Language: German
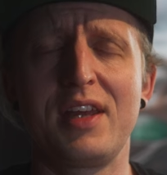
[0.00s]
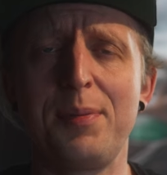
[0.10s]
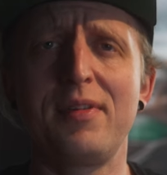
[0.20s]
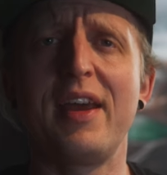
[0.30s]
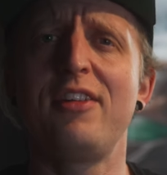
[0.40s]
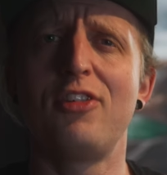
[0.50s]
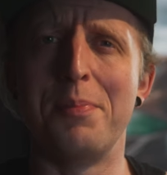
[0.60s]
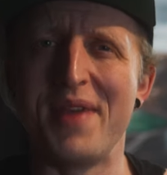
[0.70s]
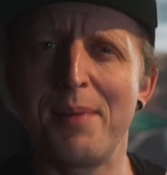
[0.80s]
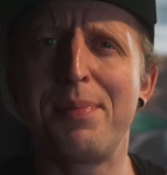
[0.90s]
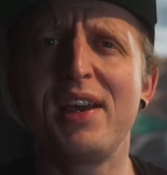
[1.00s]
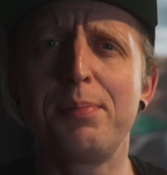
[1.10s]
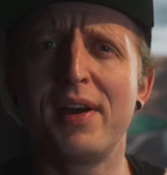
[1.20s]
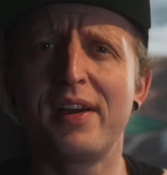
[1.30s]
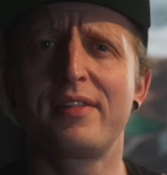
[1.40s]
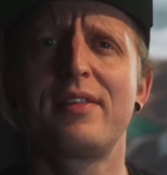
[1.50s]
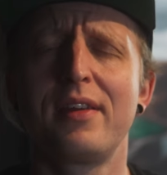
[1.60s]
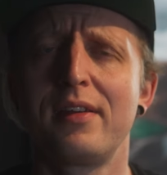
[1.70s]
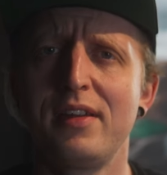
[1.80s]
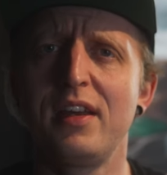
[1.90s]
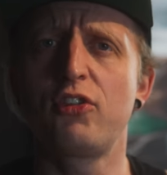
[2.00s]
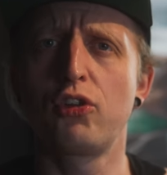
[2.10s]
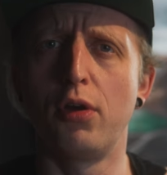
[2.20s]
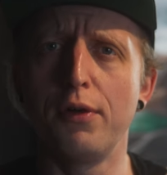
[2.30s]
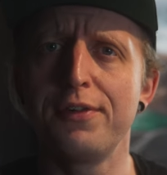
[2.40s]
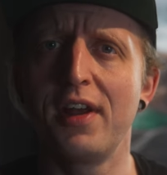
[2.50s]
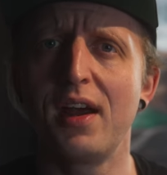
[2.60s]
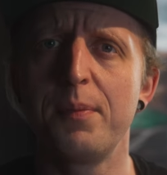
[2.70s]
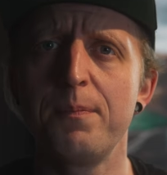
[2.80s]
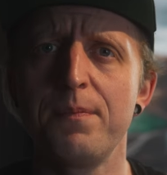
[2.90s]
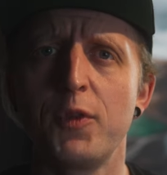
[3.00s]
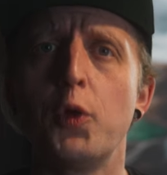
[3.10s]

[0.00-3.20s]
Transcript: gibt es eigentlich noch mehr Bikeparks, die jetzt schon offen haben?